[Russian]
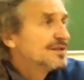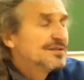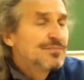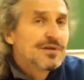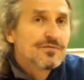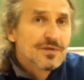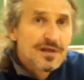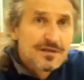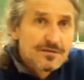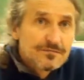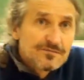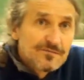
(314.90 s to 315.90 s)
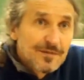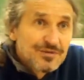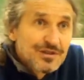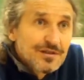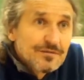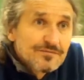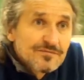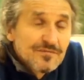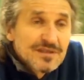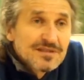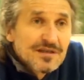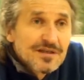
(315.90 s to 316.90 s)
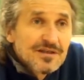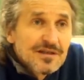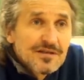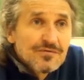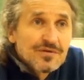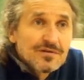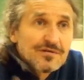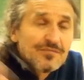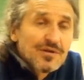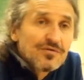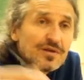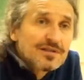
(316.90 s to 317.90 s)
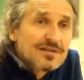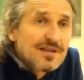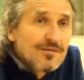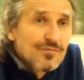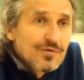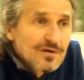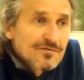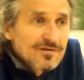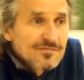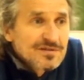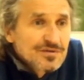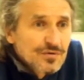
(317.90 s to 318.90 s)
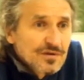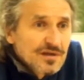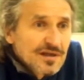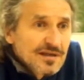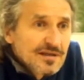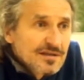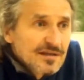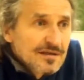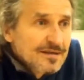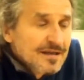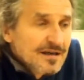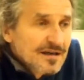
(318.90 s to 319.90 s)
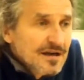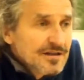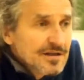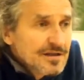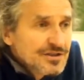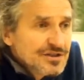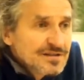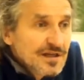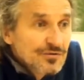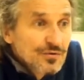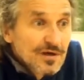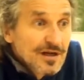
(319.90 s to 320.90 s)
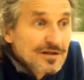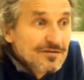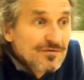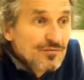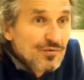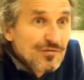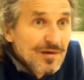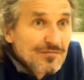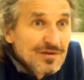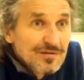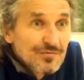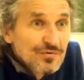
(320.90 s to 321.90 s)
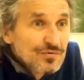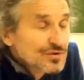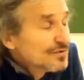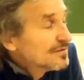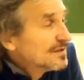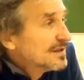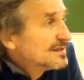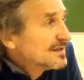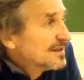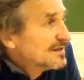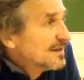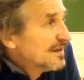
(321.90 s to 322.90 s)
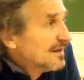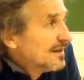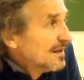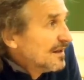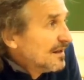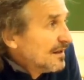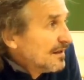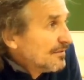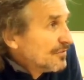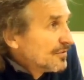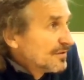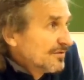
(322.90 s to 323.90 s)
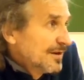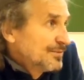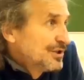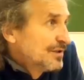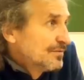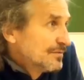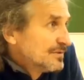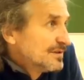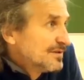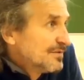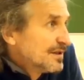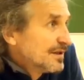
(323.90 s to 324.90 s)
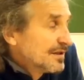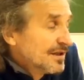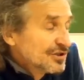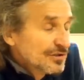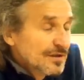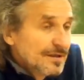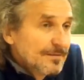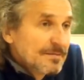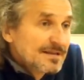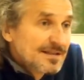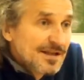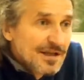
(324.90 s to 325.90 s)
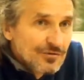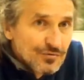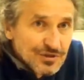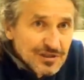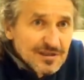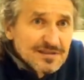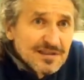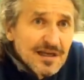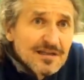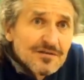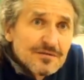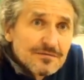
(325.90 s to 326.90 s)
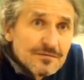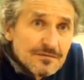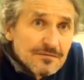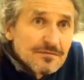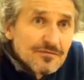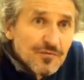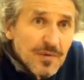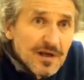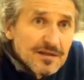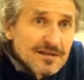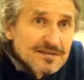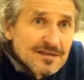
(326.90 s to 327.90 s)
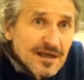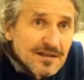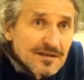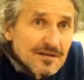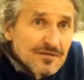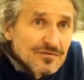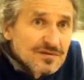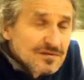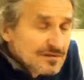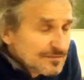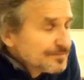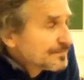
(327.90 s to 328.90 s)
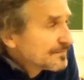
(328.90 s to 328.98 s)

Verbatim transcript: теперь вот они вообще вместо книги вот имеют эти наборы информационных каких-то хранилищ, из которых они в любой момент могут что-то достать. Но это вообще, действительно, это даже следующая стадия упадка знания. То есть,